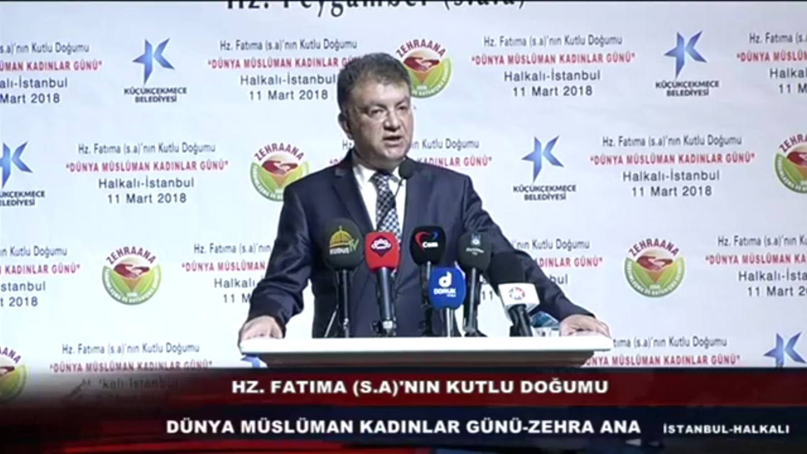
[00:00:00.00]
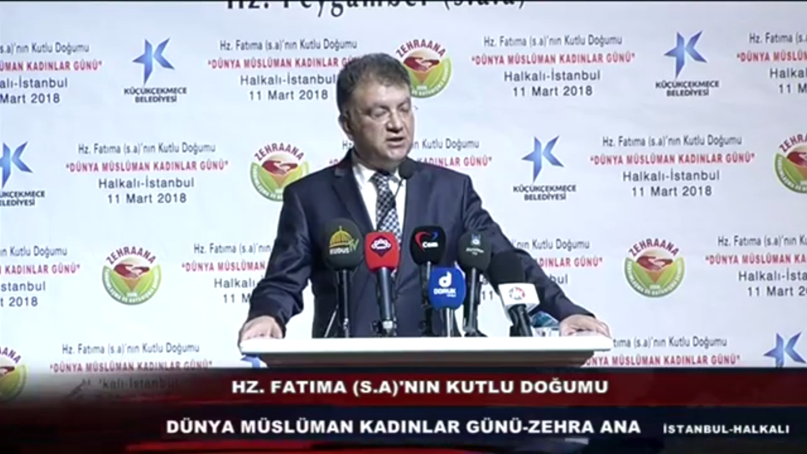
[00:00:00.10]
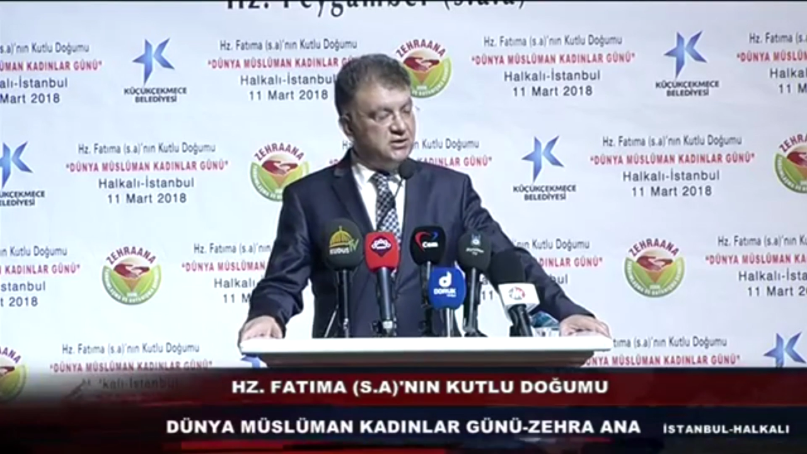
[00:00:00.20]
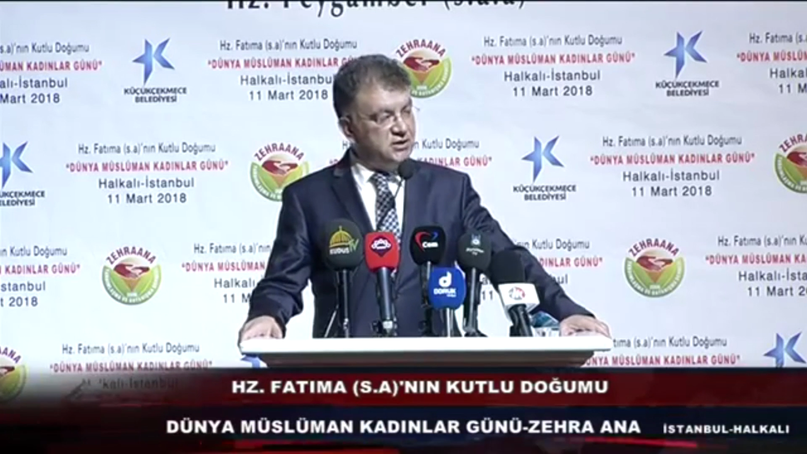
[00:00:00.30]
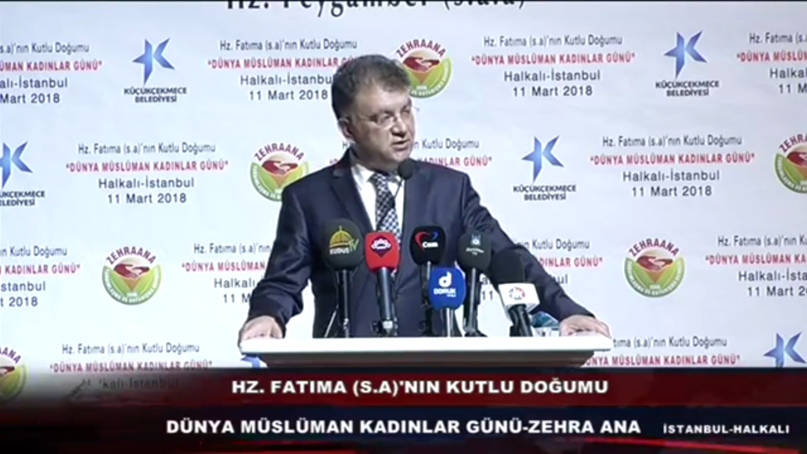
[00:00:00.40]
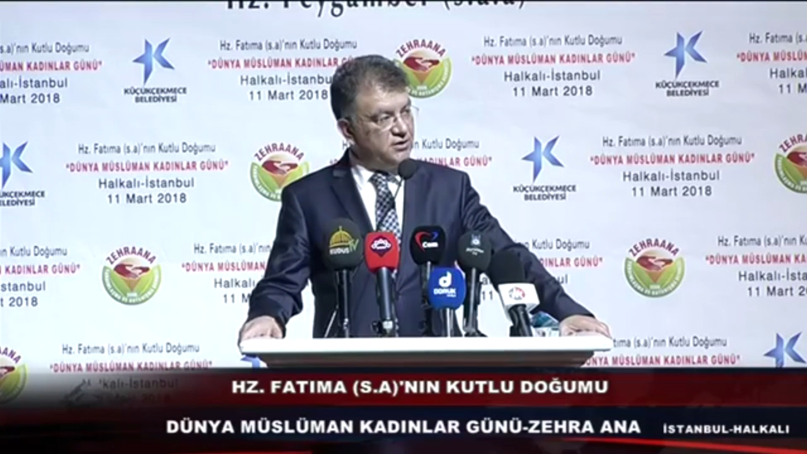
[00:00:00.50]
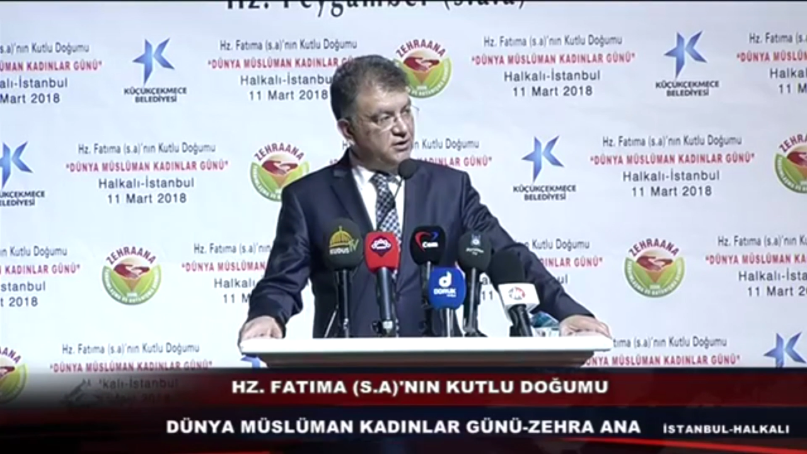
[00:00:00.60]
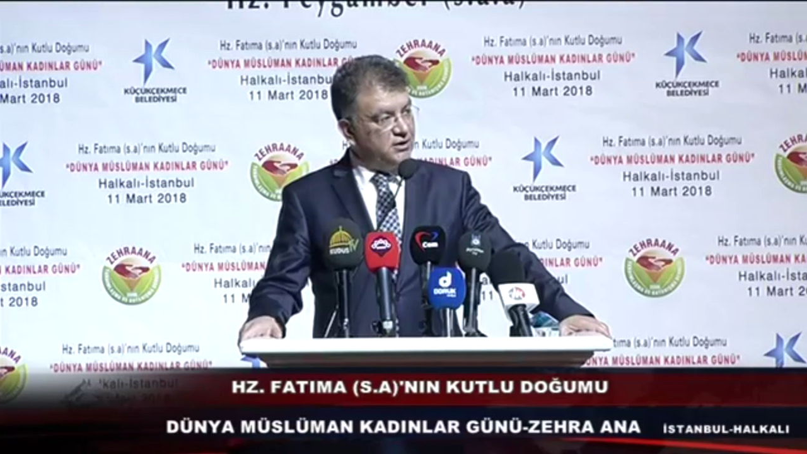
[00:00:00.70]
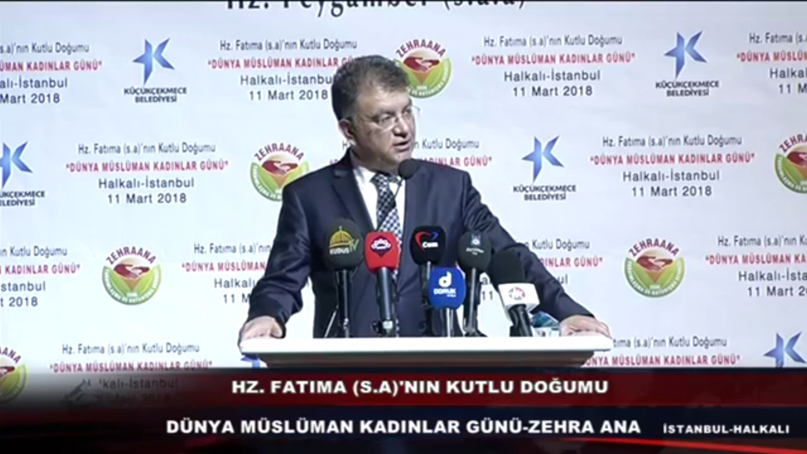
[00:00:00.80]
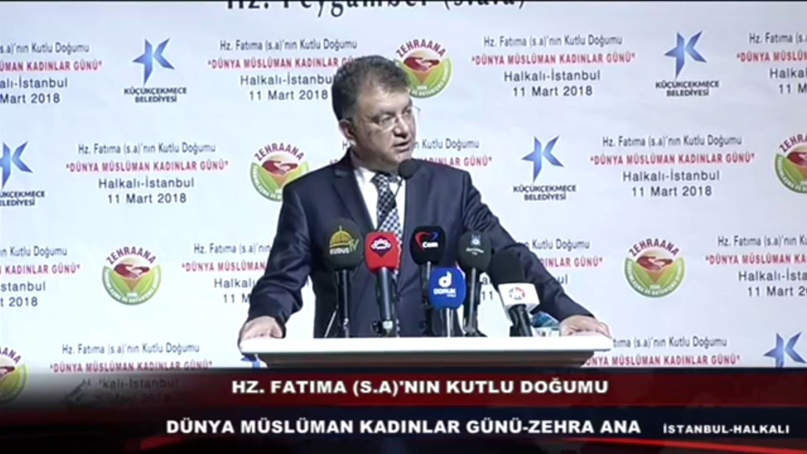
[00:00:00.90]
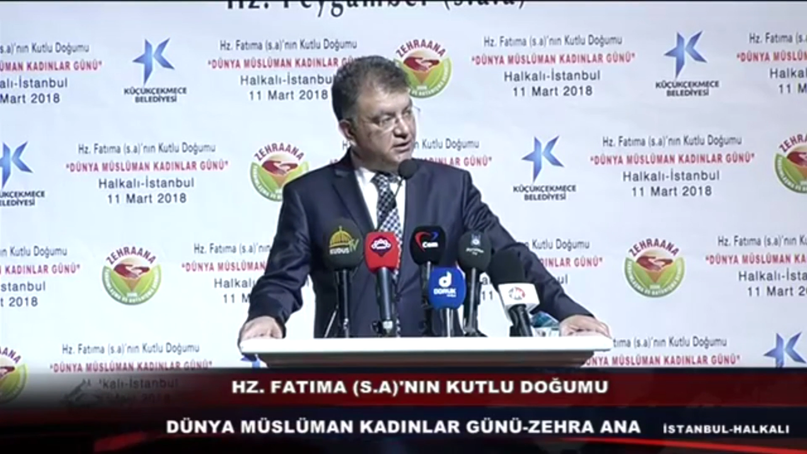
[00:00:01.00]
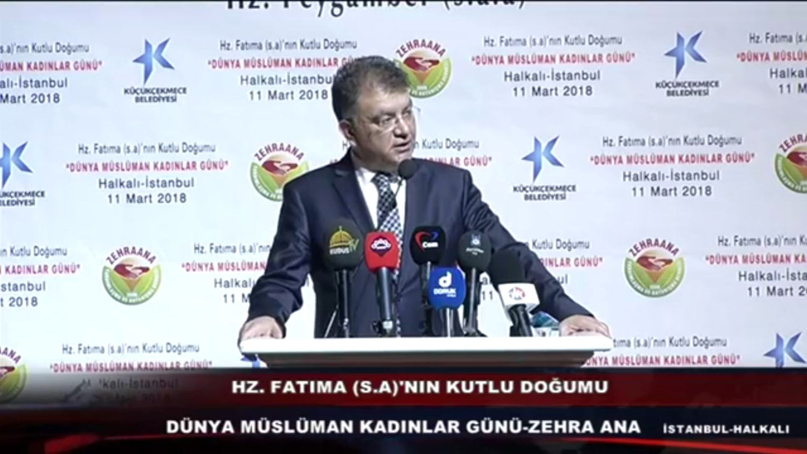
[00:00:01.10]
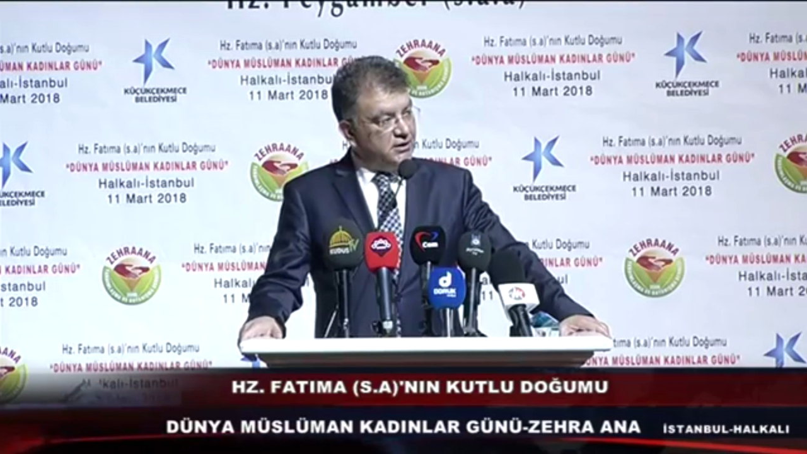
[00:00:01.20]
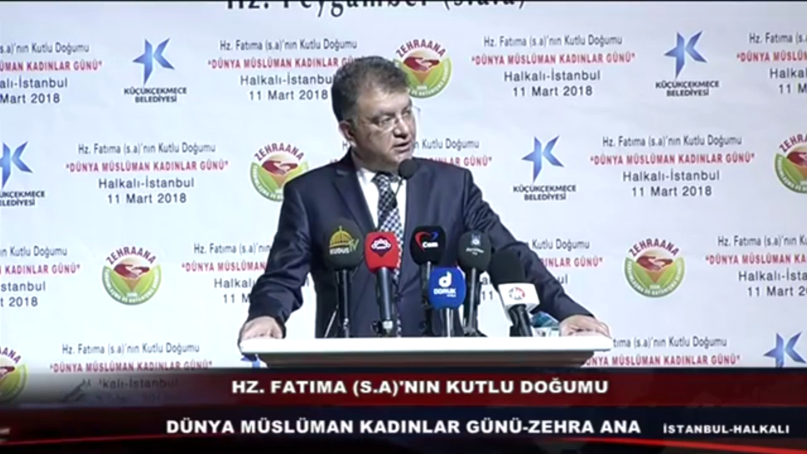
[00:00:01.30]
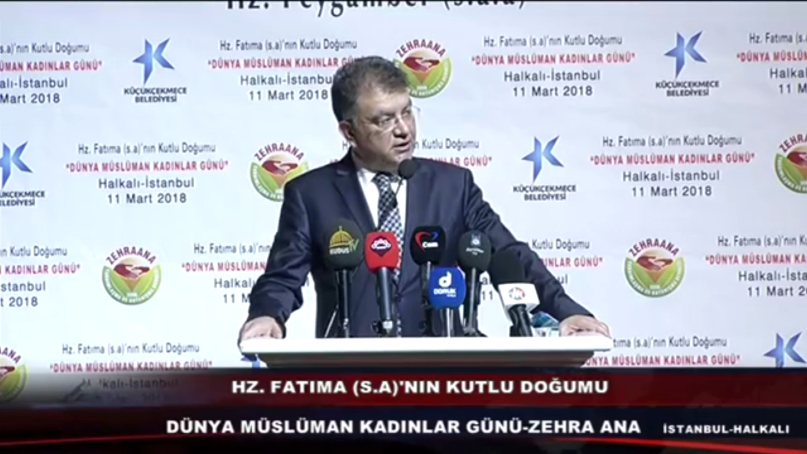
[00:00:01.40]
ilgili de
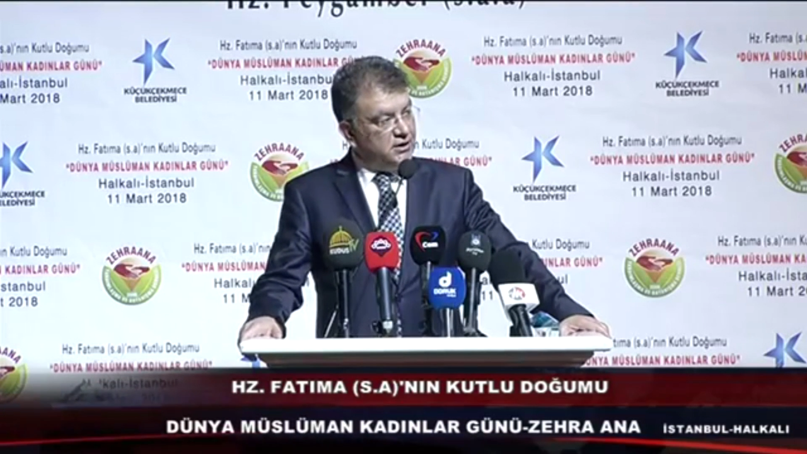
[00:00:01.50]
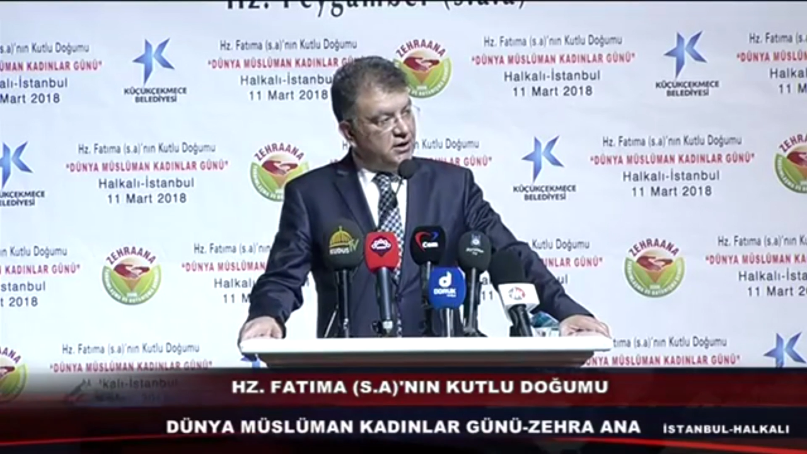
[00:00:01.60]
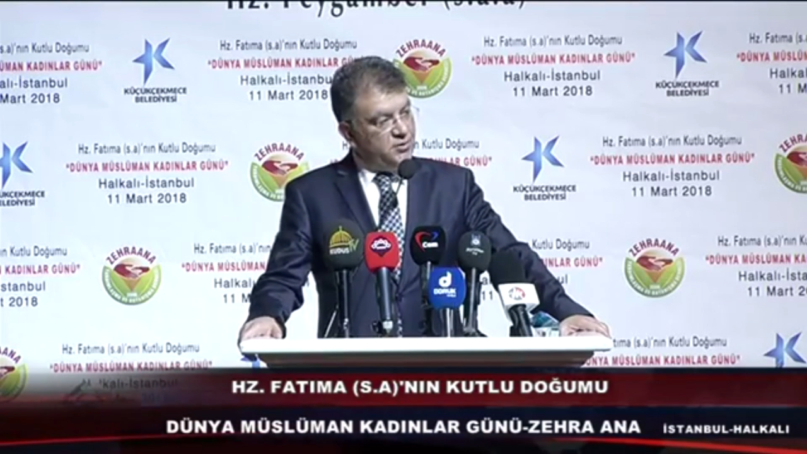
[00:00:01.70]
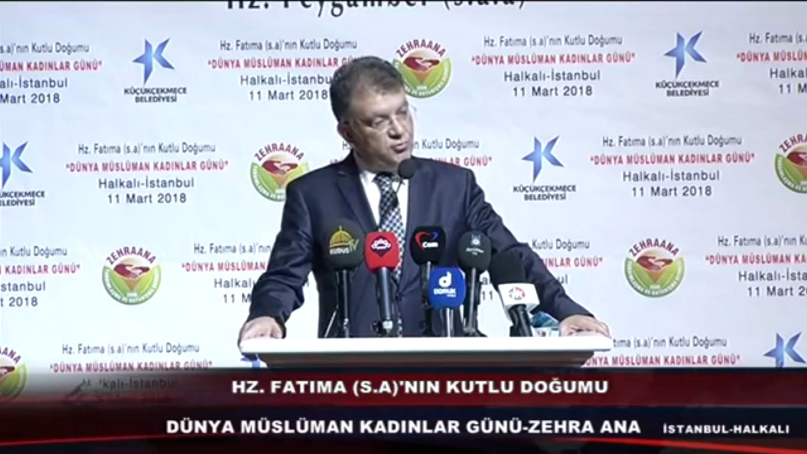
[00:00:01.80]
hem